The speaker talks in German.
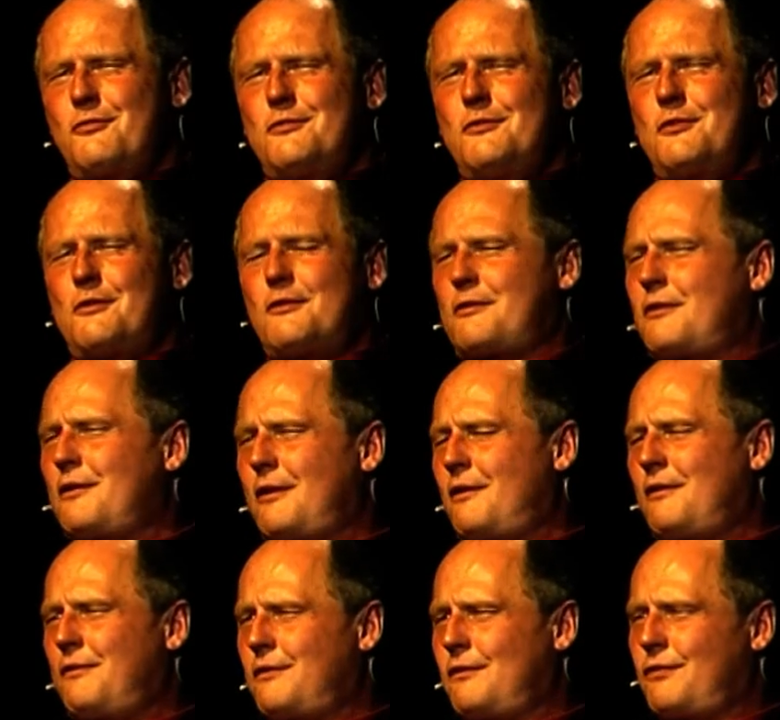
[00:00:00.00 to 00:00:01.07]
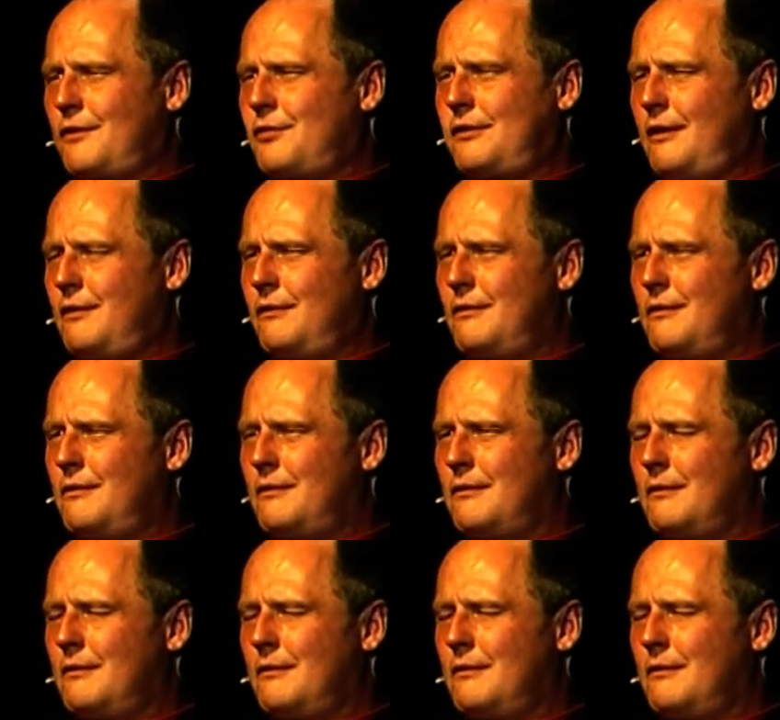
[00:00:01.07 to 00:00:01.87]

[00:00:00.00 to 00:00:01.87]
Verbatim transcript: ich nicht das geringste Verständnis.